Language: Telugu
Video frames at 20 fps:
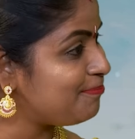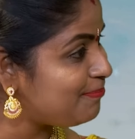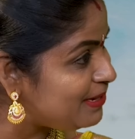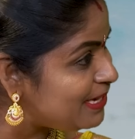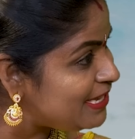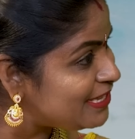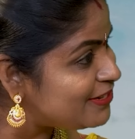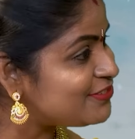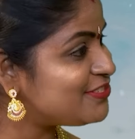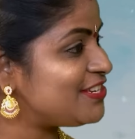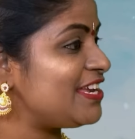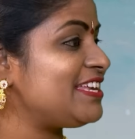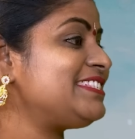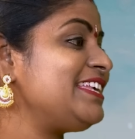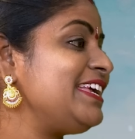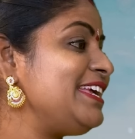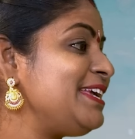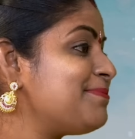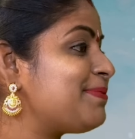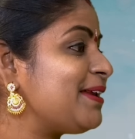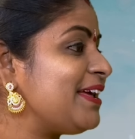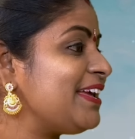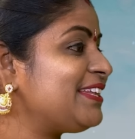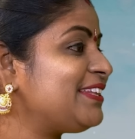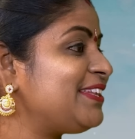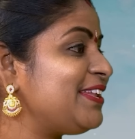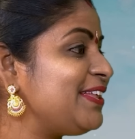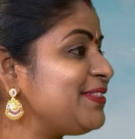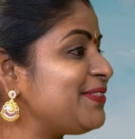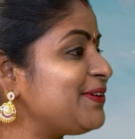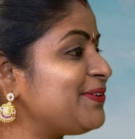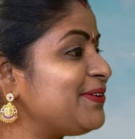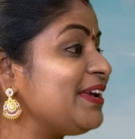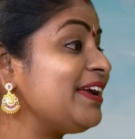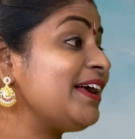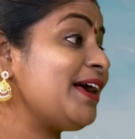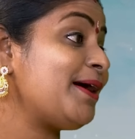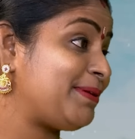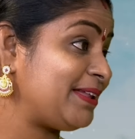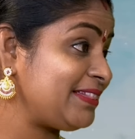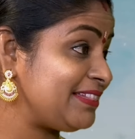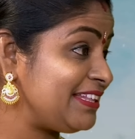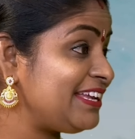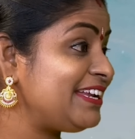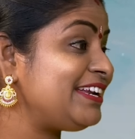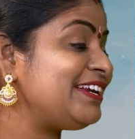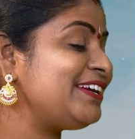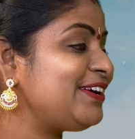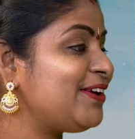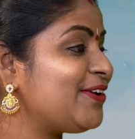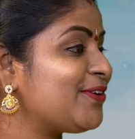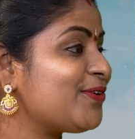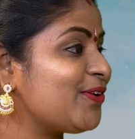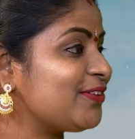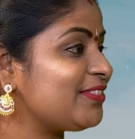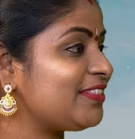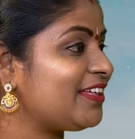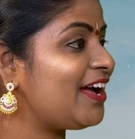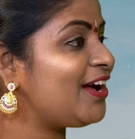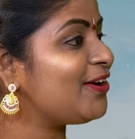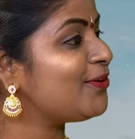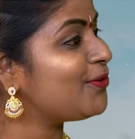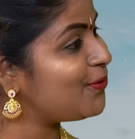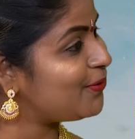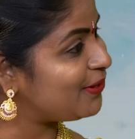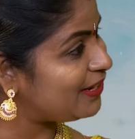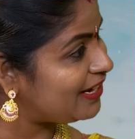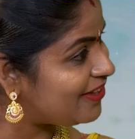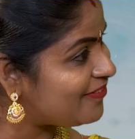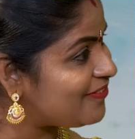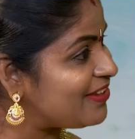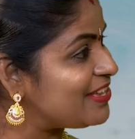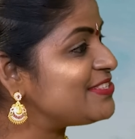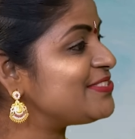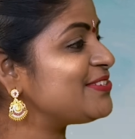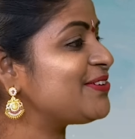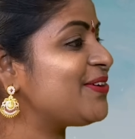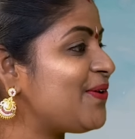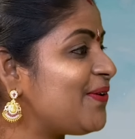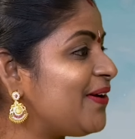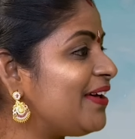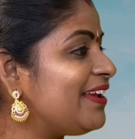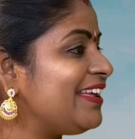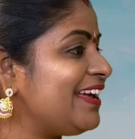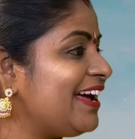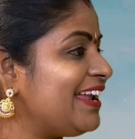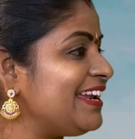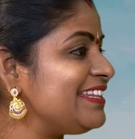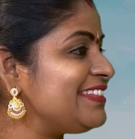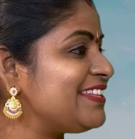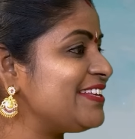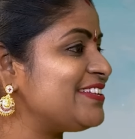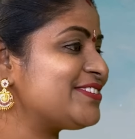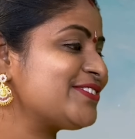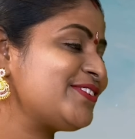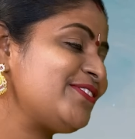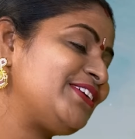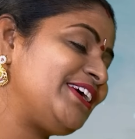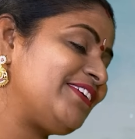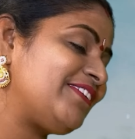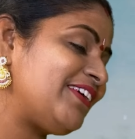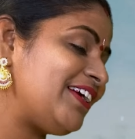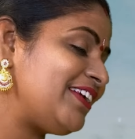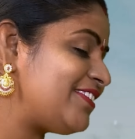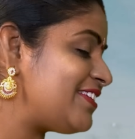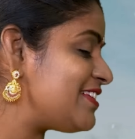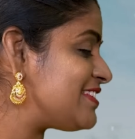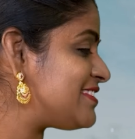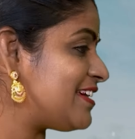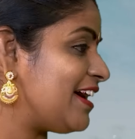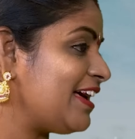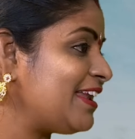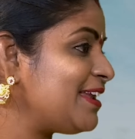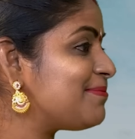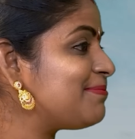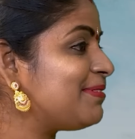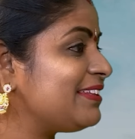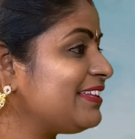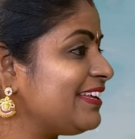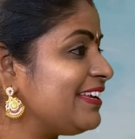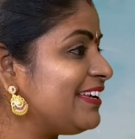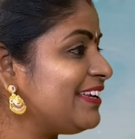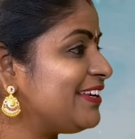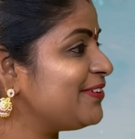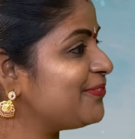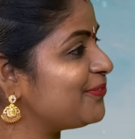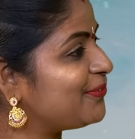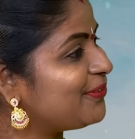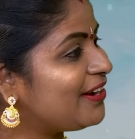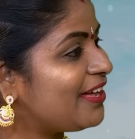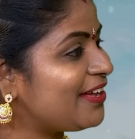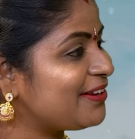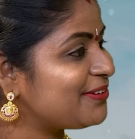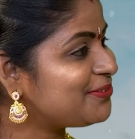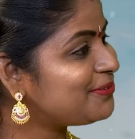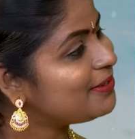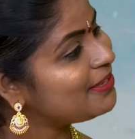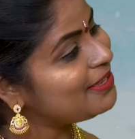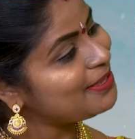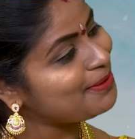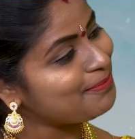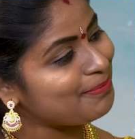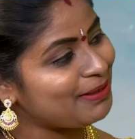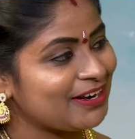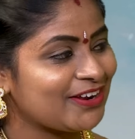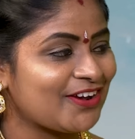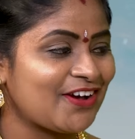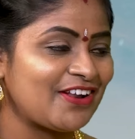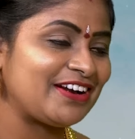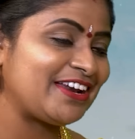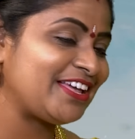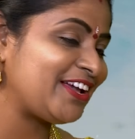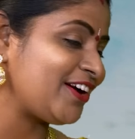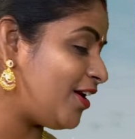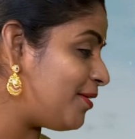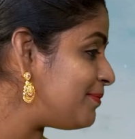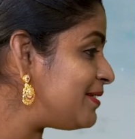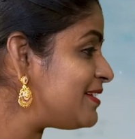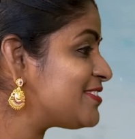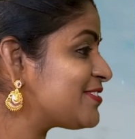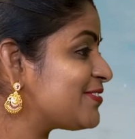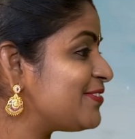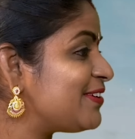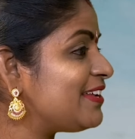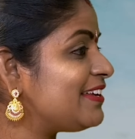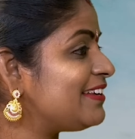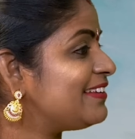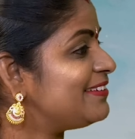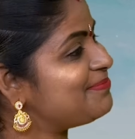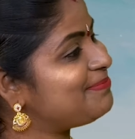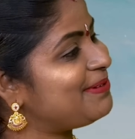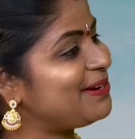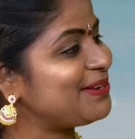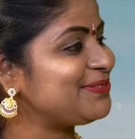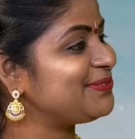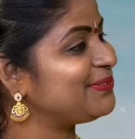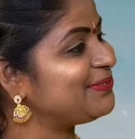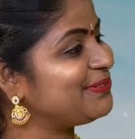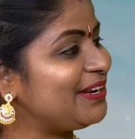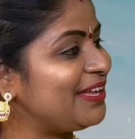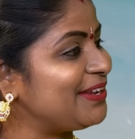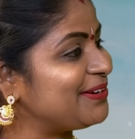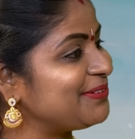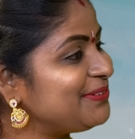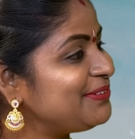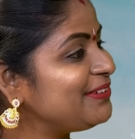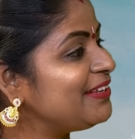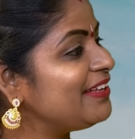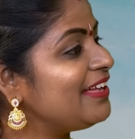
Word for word: మీరు చేసే ఈ ప్రయత్నంతో ఇంకా ప్రతి ఇంట్లో కొత్తగా ఓ ఇలా వేసుకోవాలి అని తెలుసుకునే వాళ్ళు కూడా చాలామంది ఉన్నారు మనకు ఆల్రెడీ కామెంట్స్ కూడా పెడుతూ ఉన్నారు